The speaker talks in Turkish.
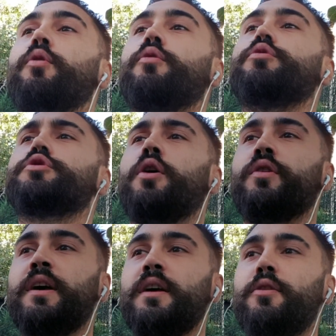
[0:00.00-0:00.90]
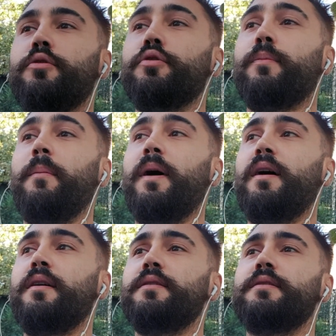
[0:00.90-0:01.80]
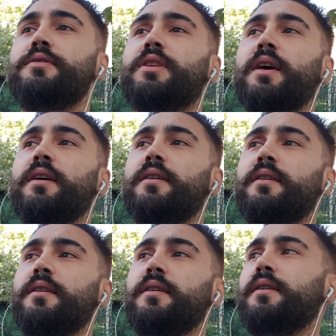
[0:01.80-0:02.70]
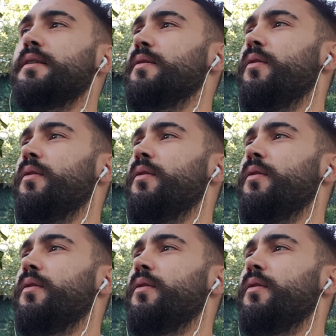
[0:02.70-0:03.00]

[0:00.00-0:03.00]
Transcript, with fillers: 9'da oraya giriyorduk baba işte e,